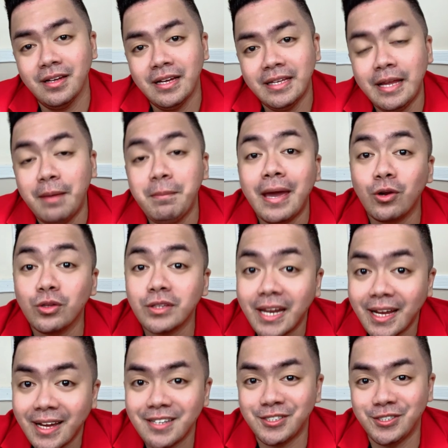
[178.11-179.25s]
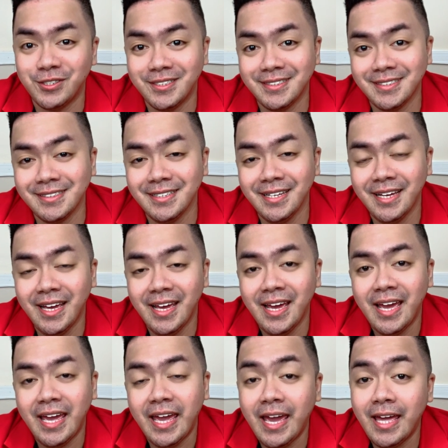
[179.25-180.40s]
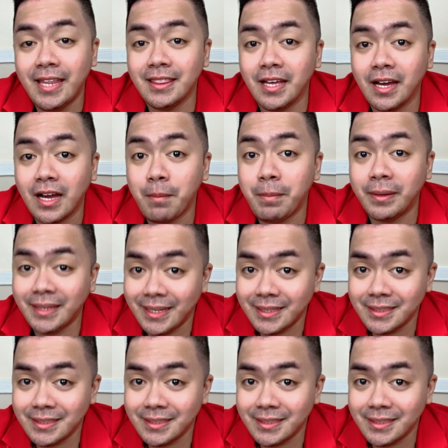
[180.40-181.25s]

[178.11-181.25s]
na meron talagang Diyos and kapatid